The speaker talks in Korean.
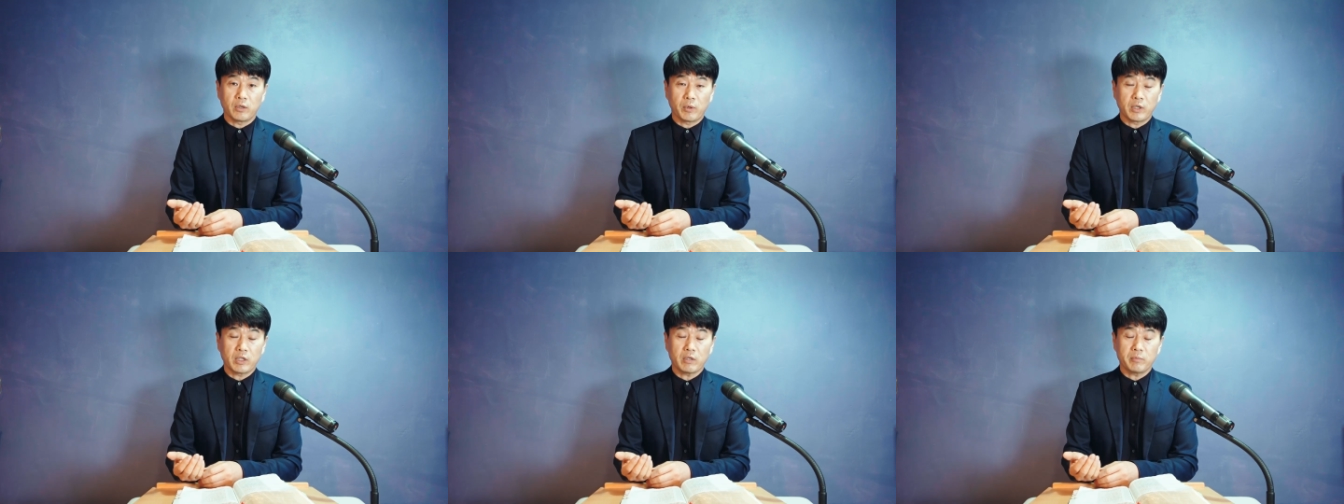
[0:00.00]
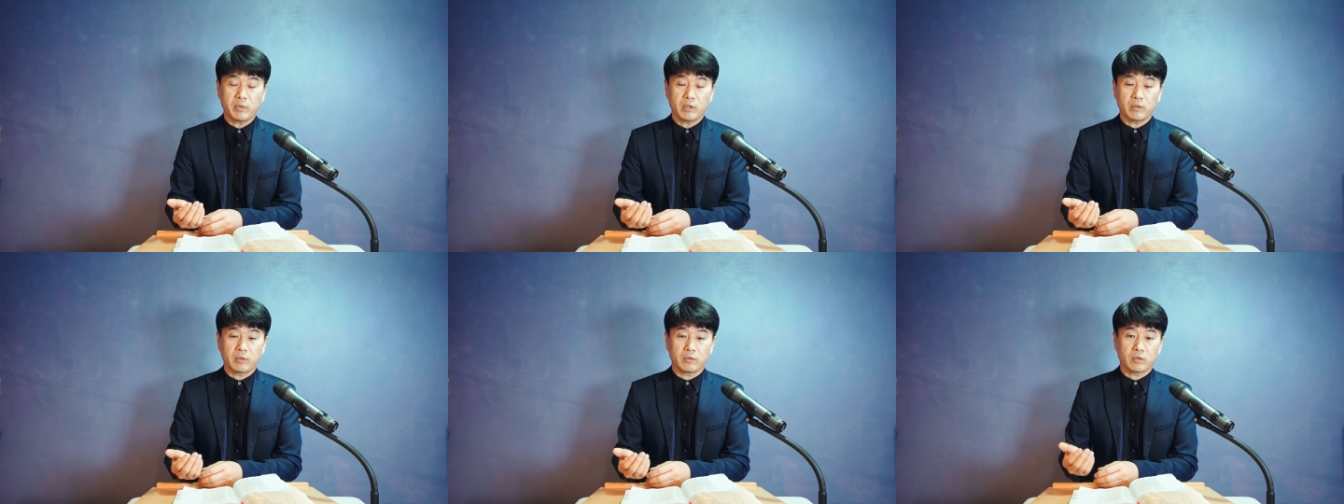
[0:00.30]

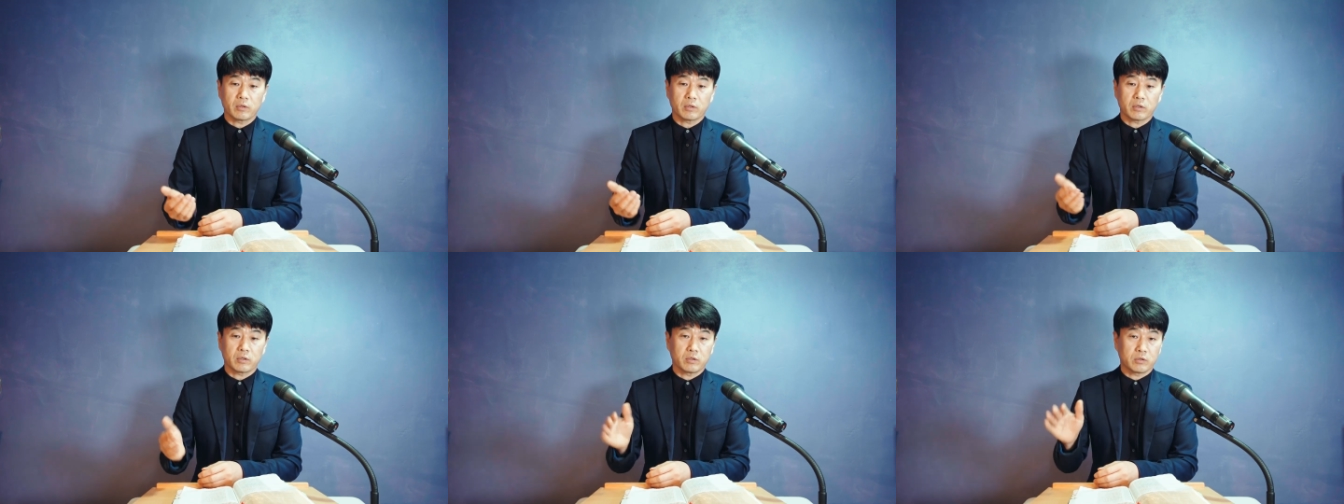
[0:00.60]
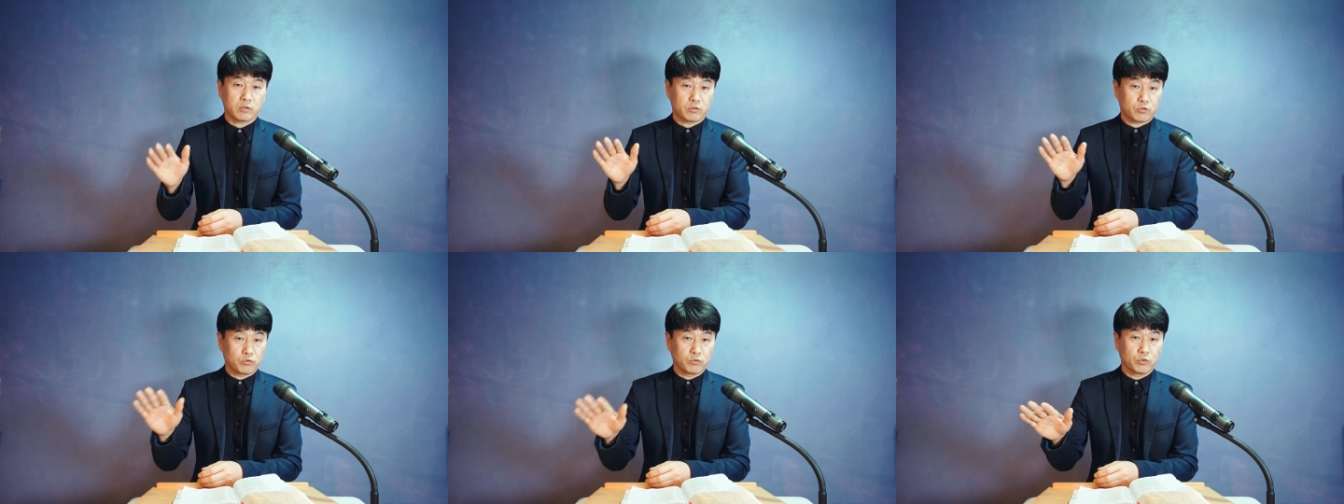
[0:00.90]
왜냐하면 그
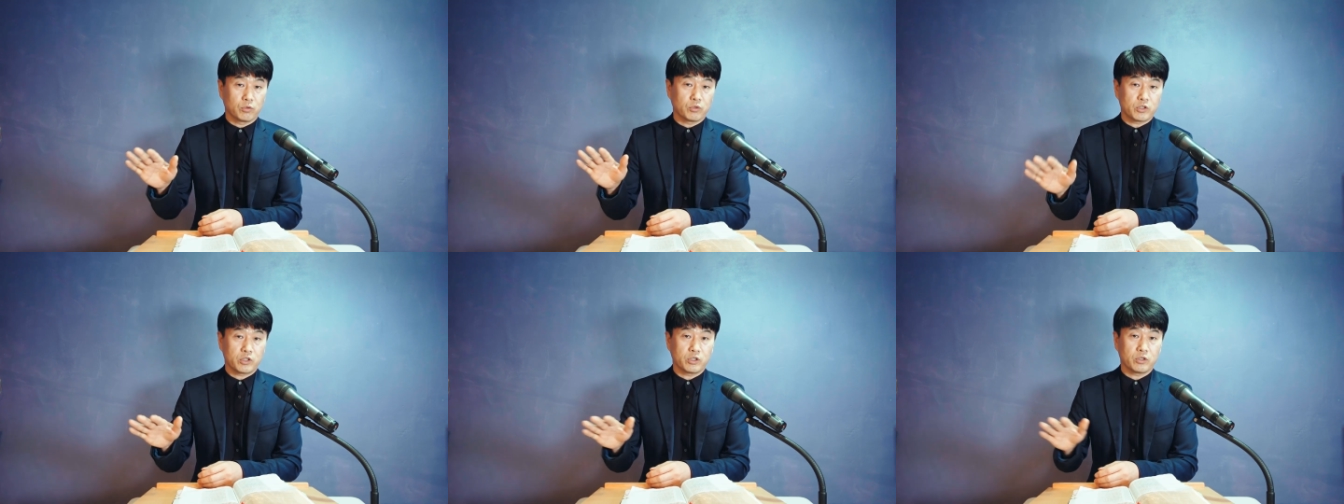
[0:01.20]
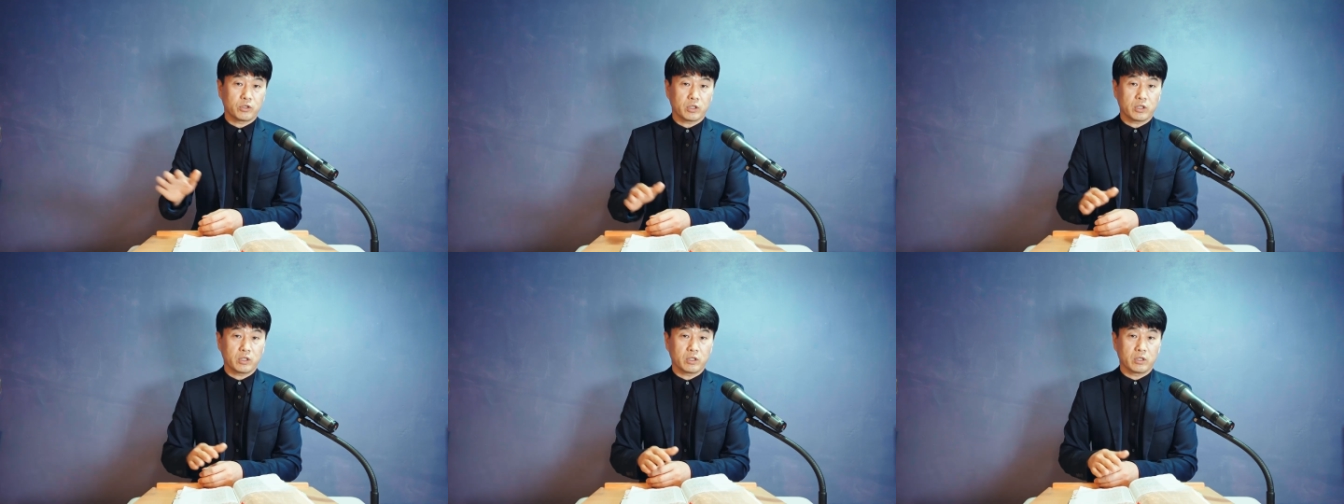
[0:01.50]
중동
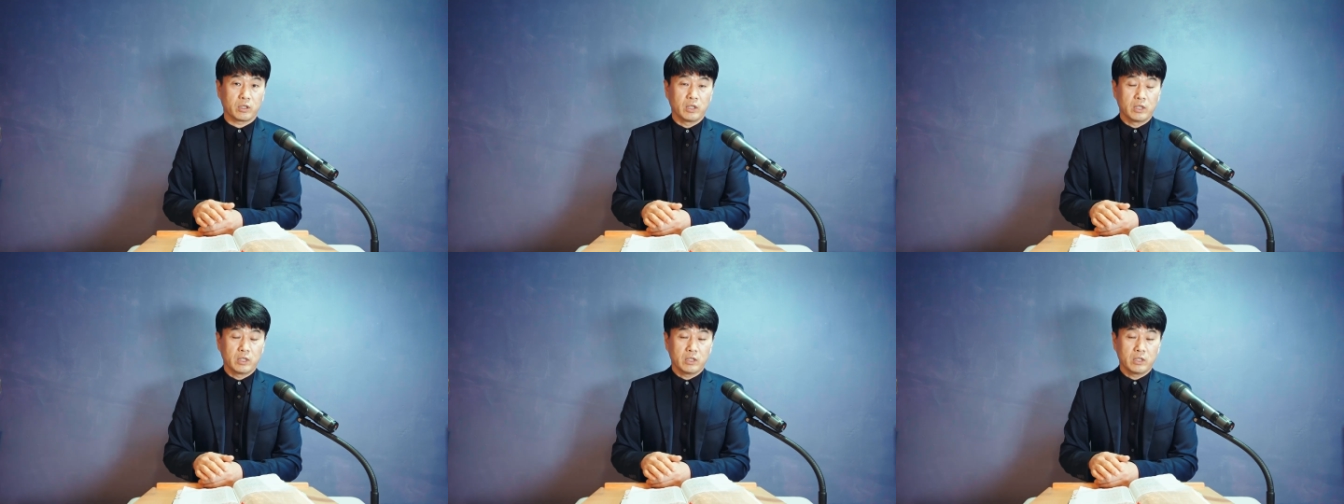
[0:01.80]
지역이,